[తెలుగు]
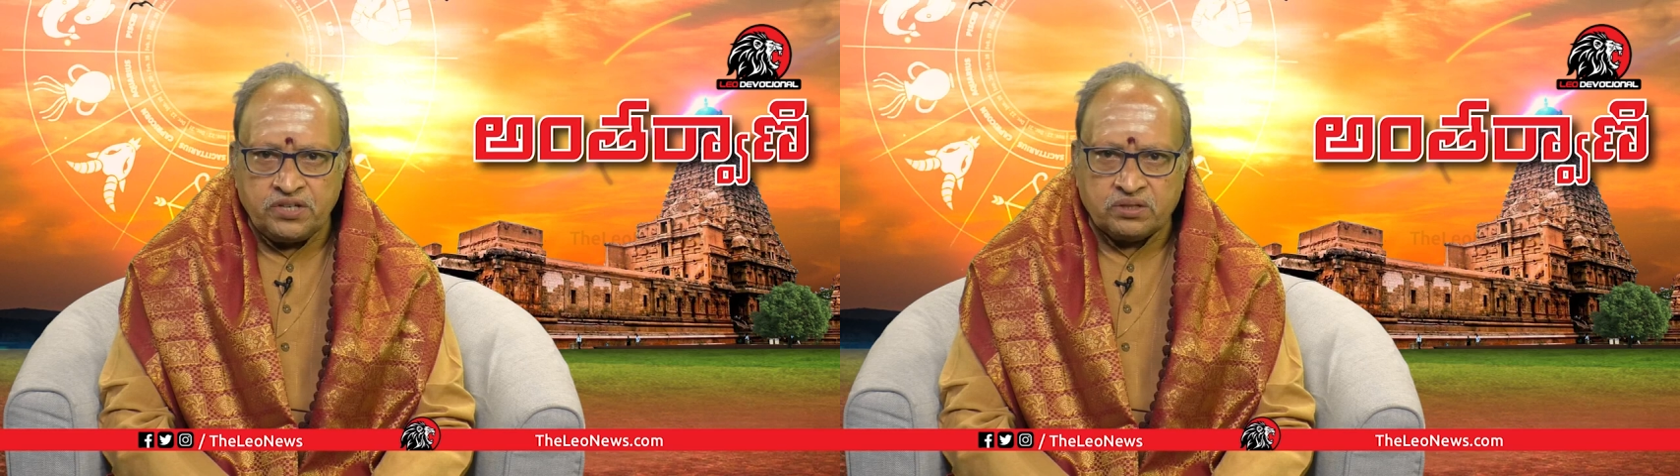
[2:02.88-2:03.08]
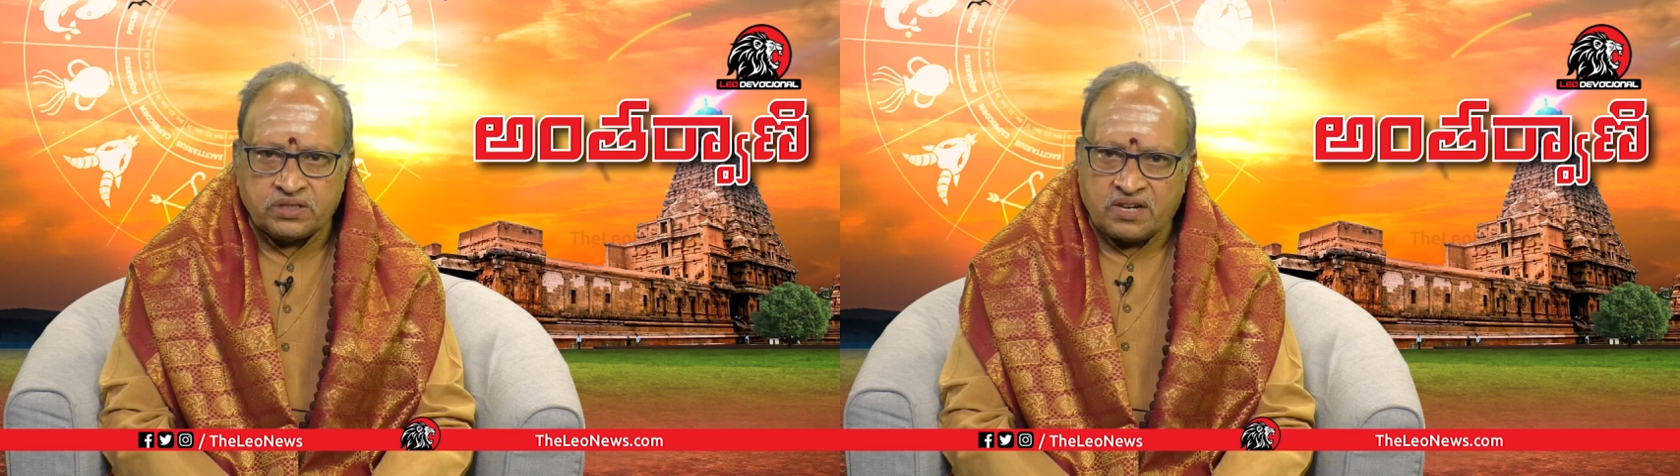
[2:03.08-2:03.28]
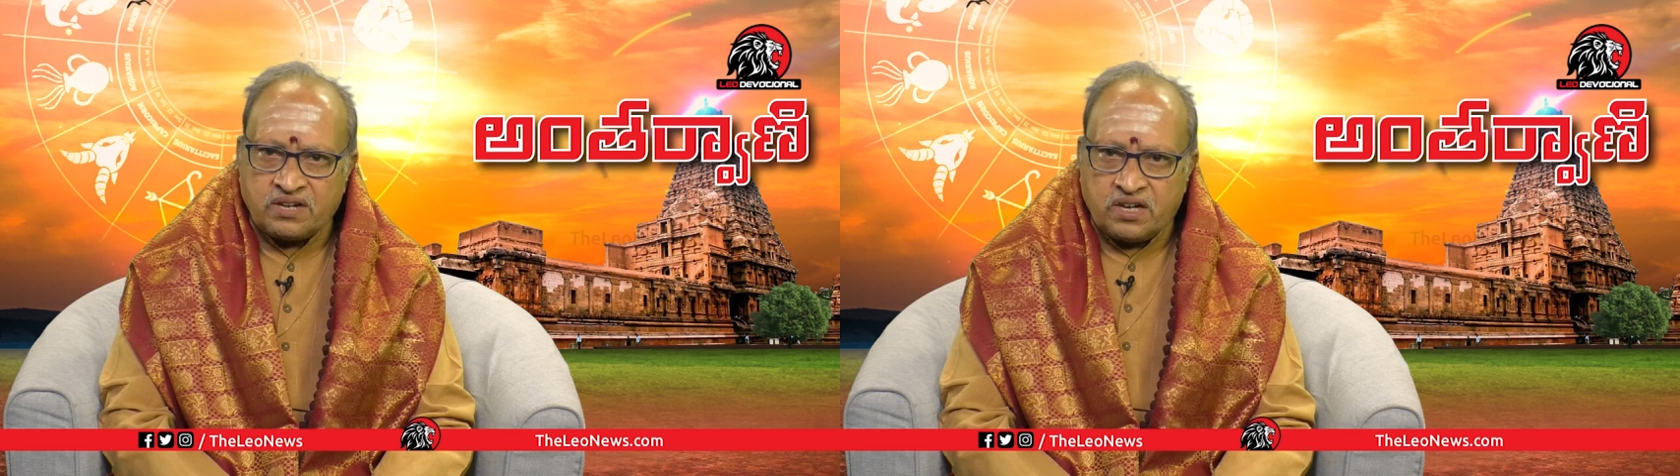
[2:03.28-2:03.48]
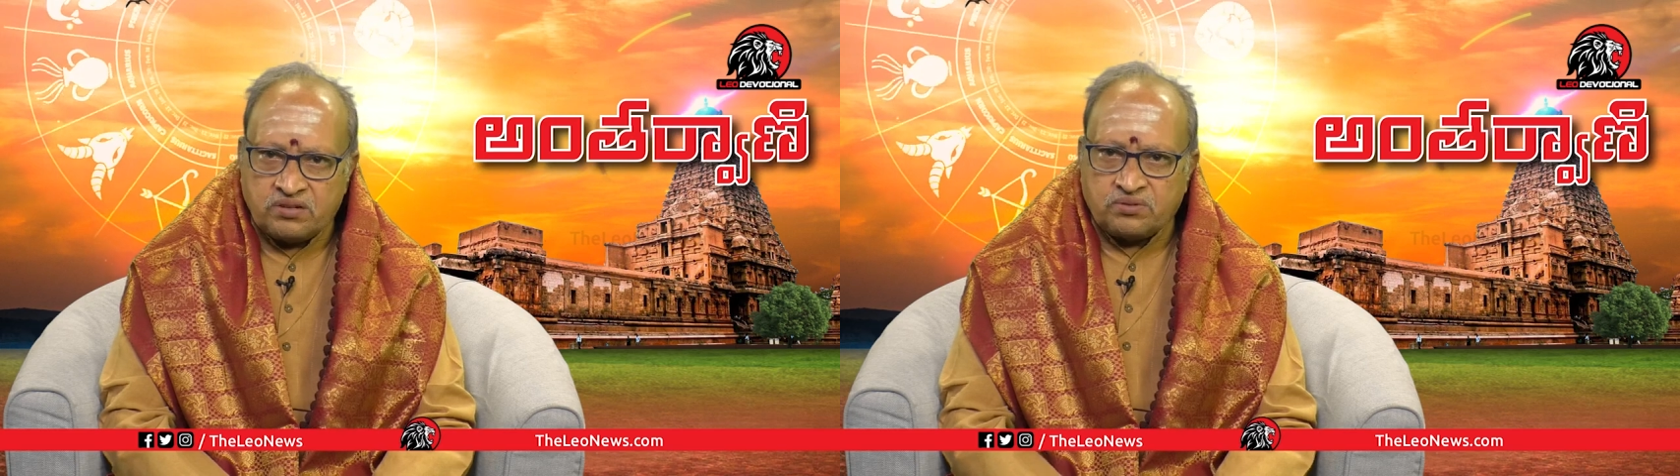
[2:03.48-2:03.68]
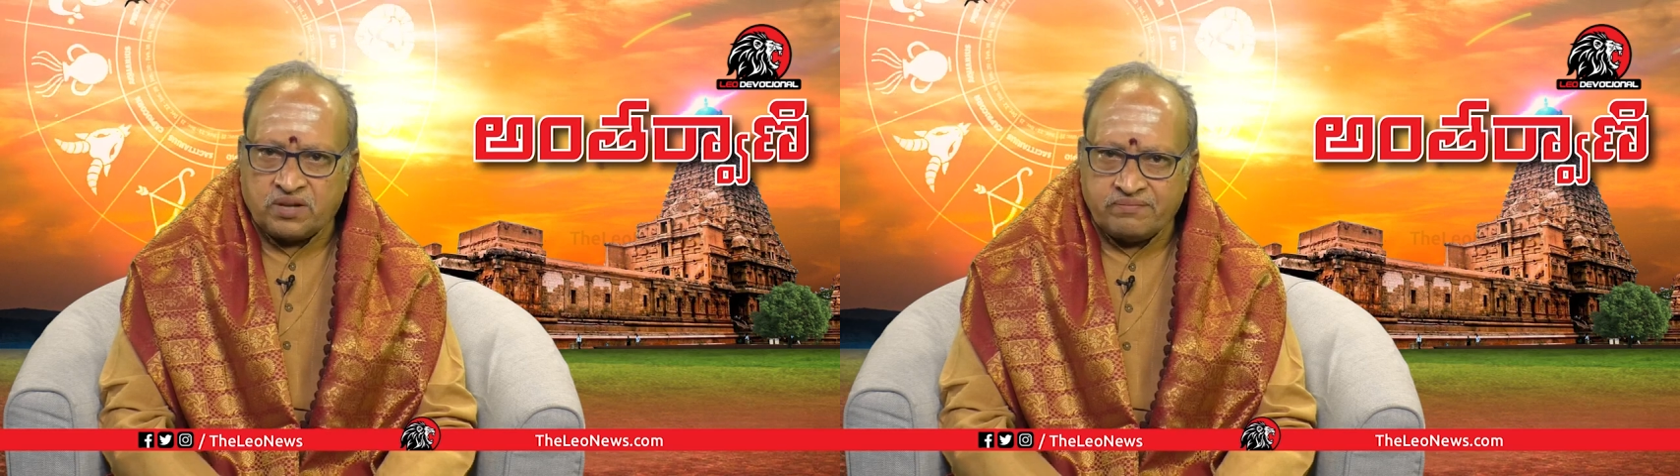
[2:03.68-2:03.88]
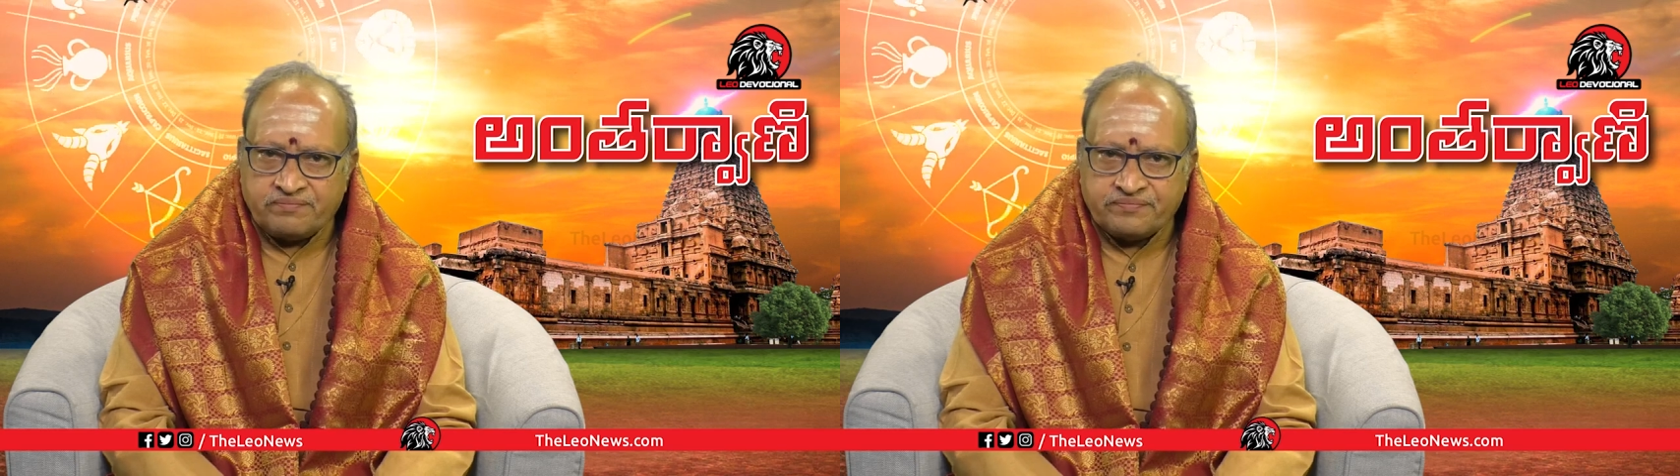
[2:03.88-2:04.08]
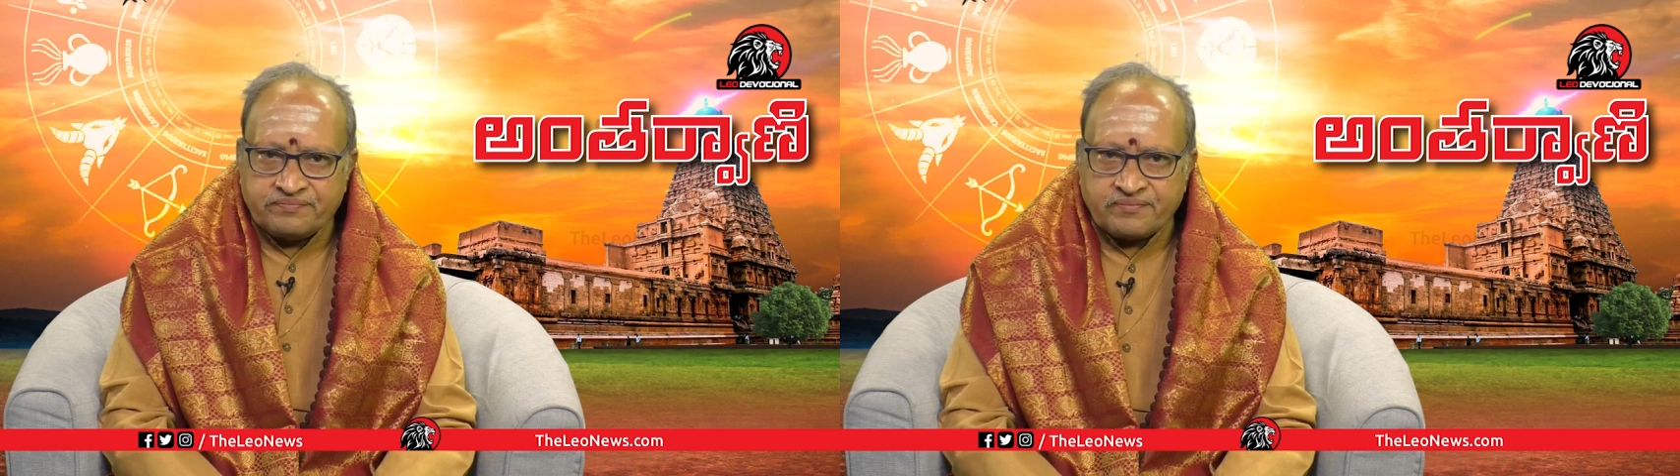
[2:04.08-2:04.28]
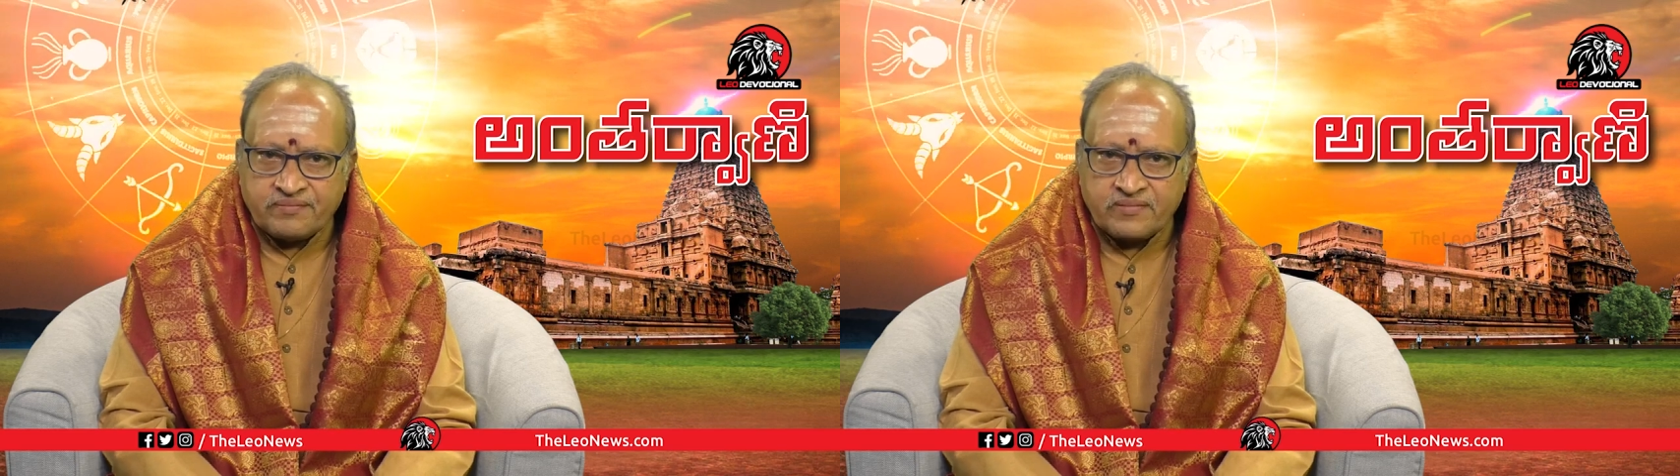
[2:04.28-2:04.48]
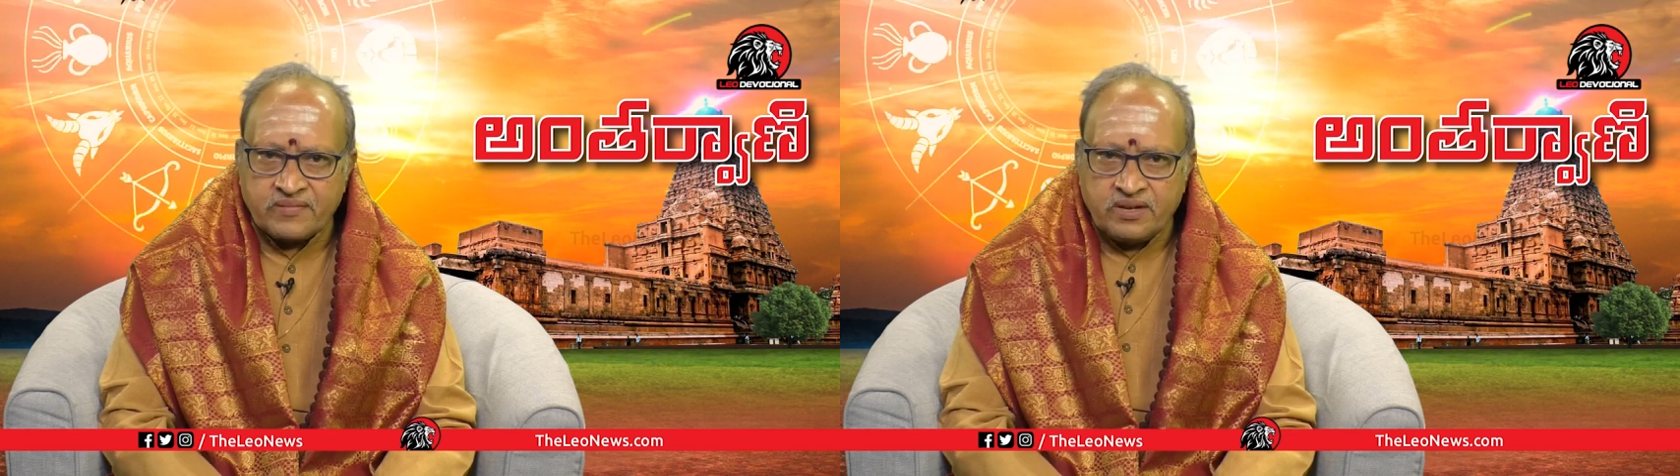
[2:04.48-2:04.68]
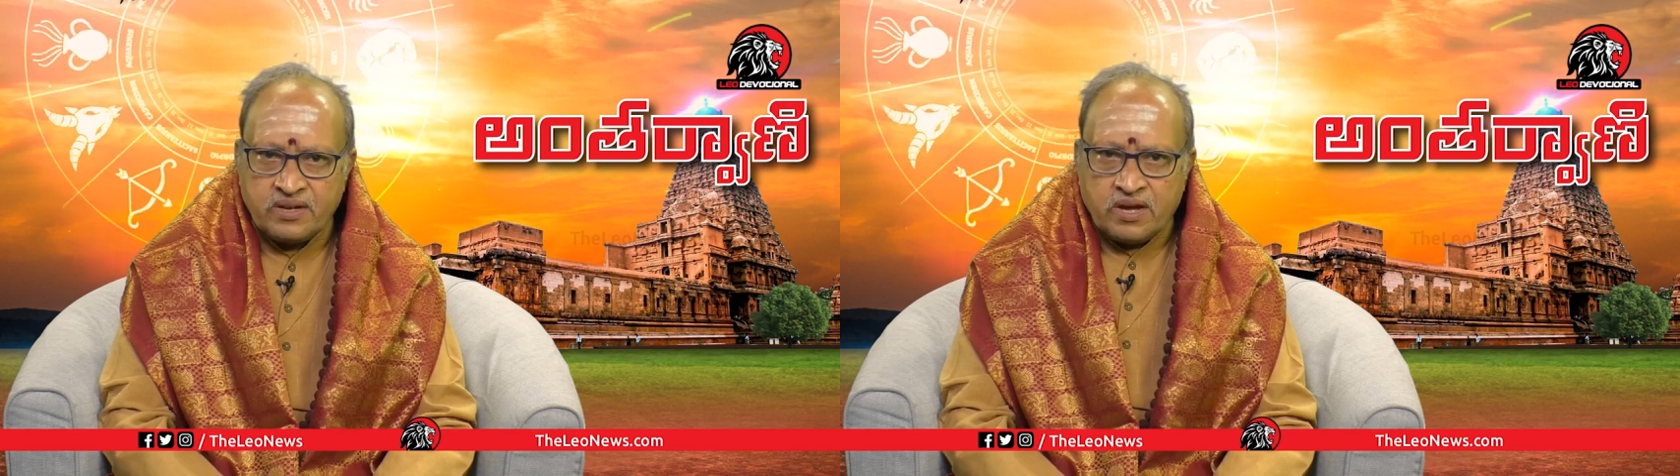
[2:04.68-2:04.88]
వీడియో తరంగాలు కూడా
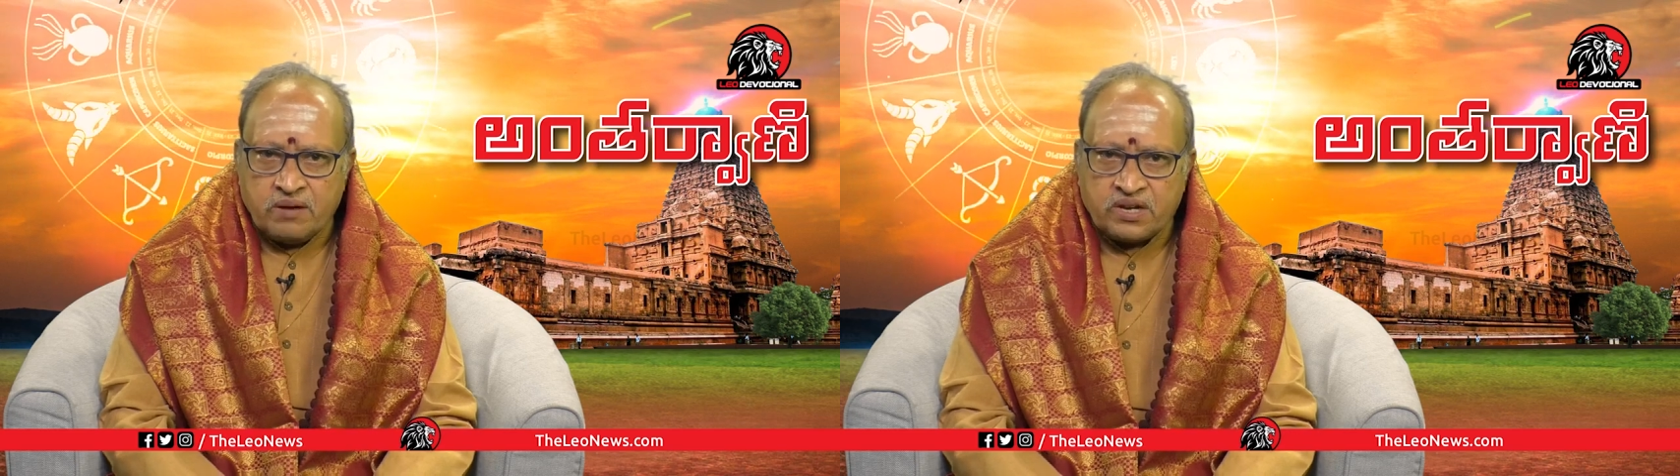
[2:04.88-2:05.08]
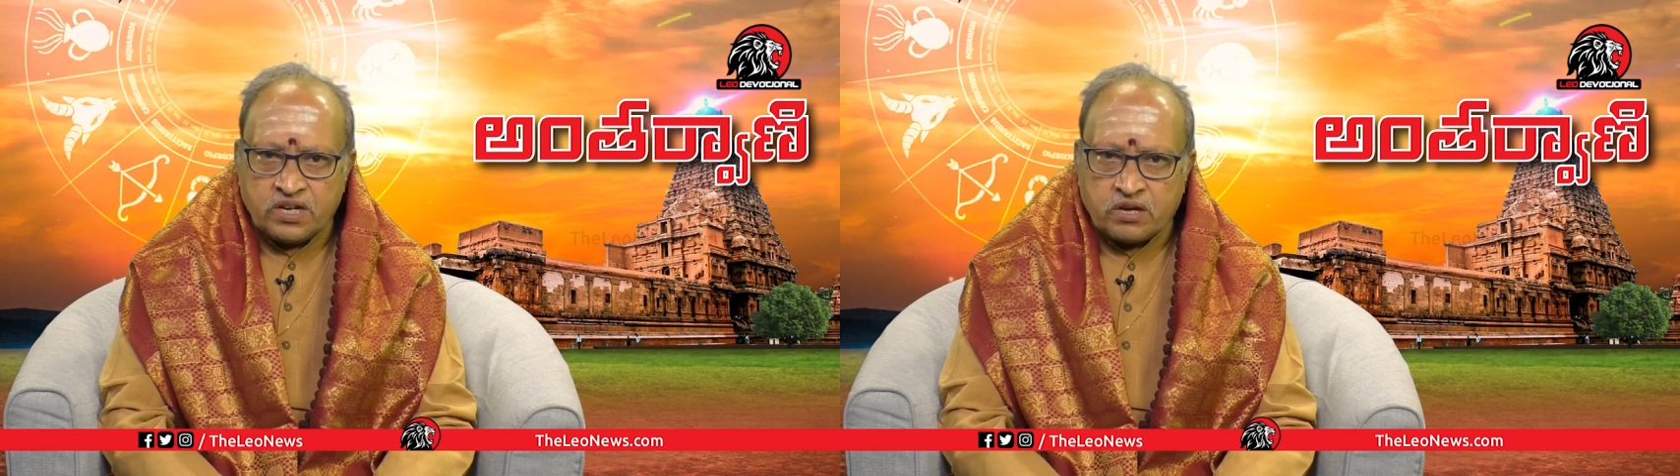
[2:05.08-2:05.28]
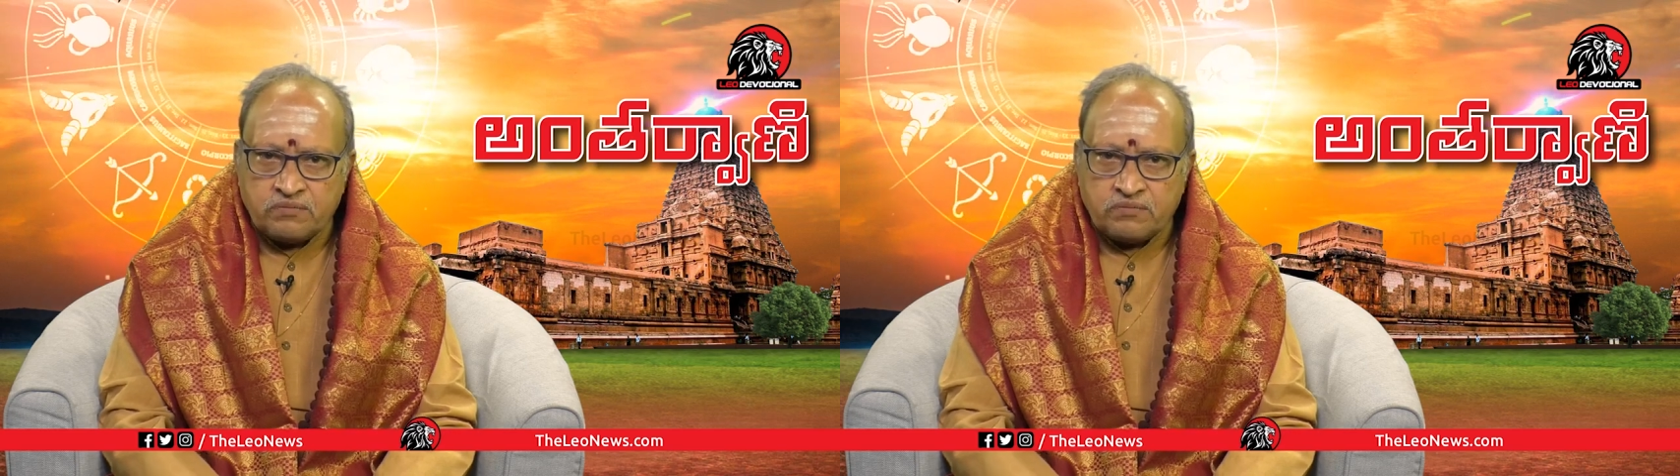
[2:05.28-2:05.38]
మన